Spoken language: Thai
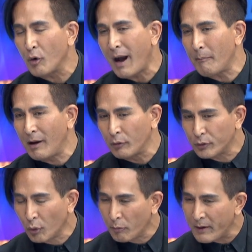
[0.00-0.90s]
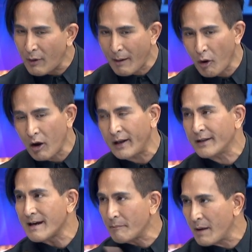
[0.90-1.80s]
ด้วยความเร็วสูงมีความร้อนเนี่ย
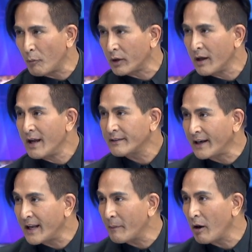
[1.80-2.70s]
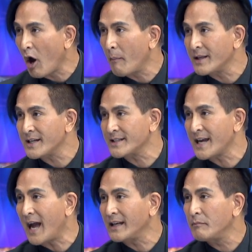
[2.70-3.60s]
จับได้หมดแต่เนี้ยมันลอยมา
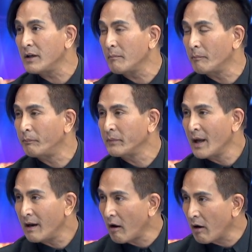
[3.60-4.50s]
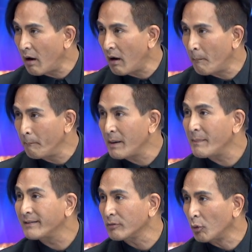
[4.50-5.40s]
ช้าๆนิ่มๆแล้วก็บิน
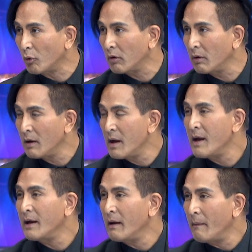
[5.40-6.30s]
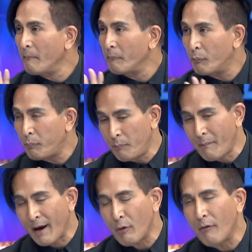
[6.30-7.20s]
ไม่สูงห
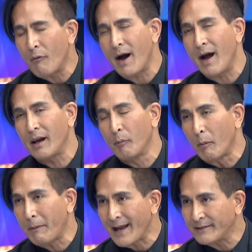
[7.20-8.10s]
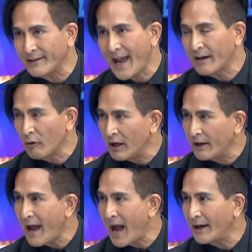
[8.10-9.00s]
มายความว่าระบบการสแกนของเร
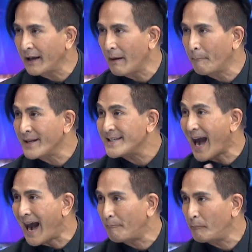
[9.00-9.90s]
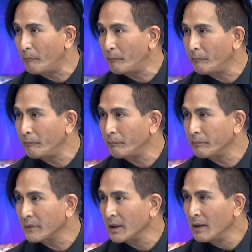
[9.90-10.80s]
ดาร์เนี่ยมันหยาบ
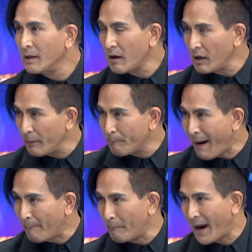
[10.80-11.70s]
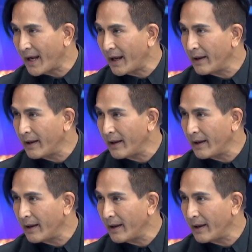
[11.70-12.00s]
ก็เลยปรับใหม่